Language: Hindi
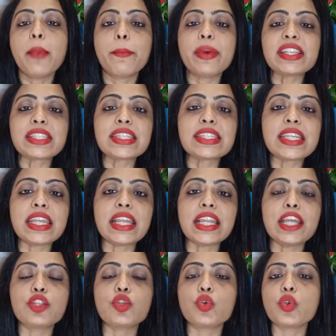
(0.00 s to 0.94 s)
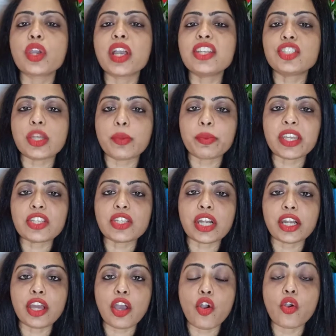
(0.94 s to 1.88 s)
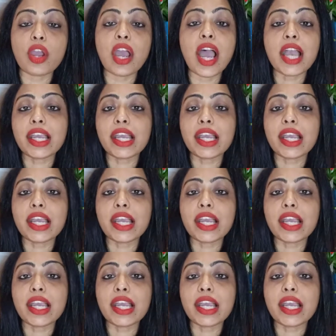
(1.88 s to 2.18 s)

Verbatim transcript: बस इसी के लिए दोनों का जम के झगड़ा होगा